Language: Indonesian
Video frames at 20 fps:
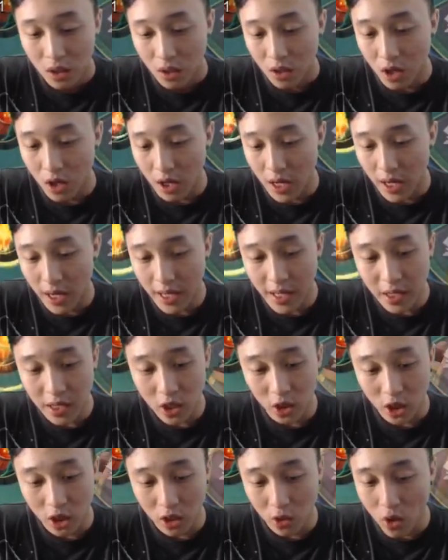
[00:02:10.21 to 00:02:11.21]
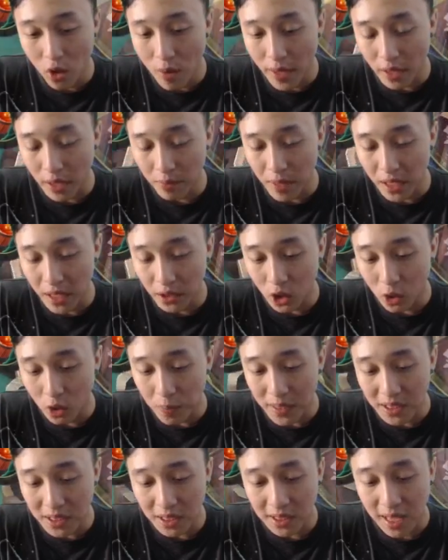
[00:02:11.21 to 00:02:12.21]
Kalau kalian yang nonton gue main band terus
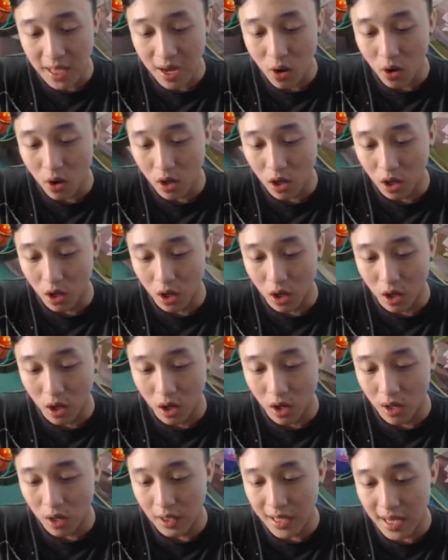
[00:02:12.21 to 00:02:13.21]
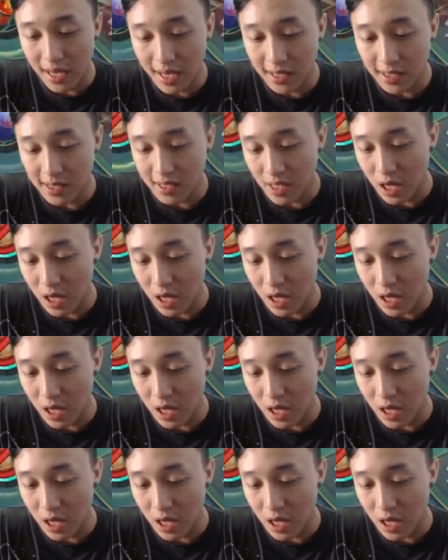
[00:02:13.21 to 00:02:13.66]
pasti tahu kalau last